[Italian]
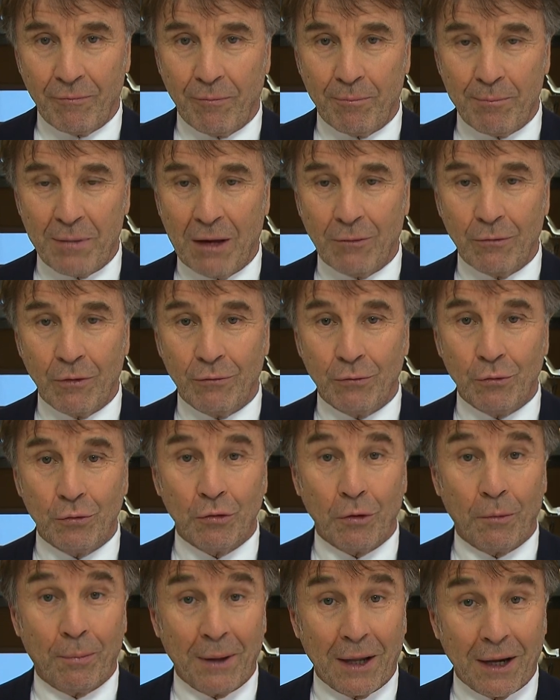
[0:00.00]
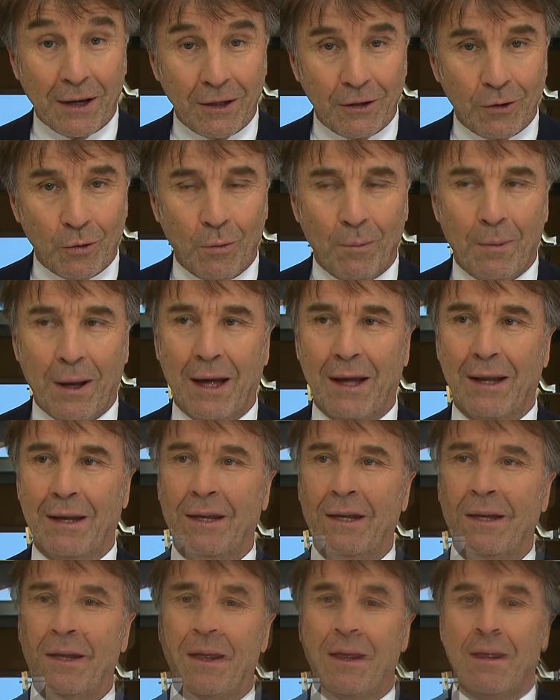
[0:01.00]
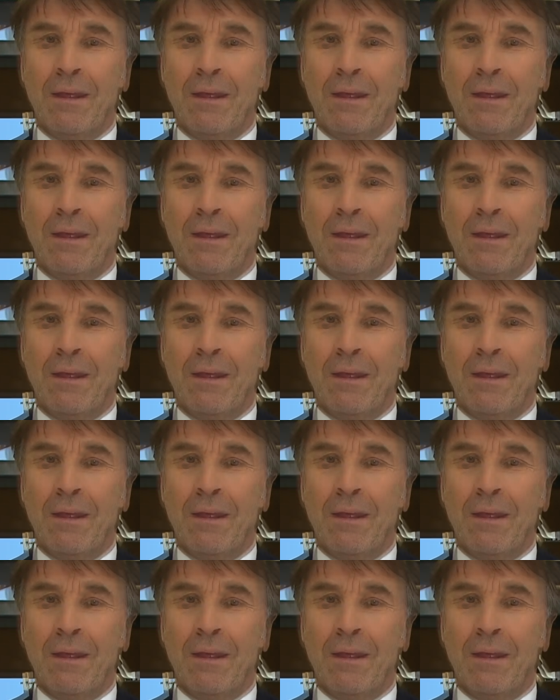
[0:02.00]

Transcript: abbiamo avuto perdite umane,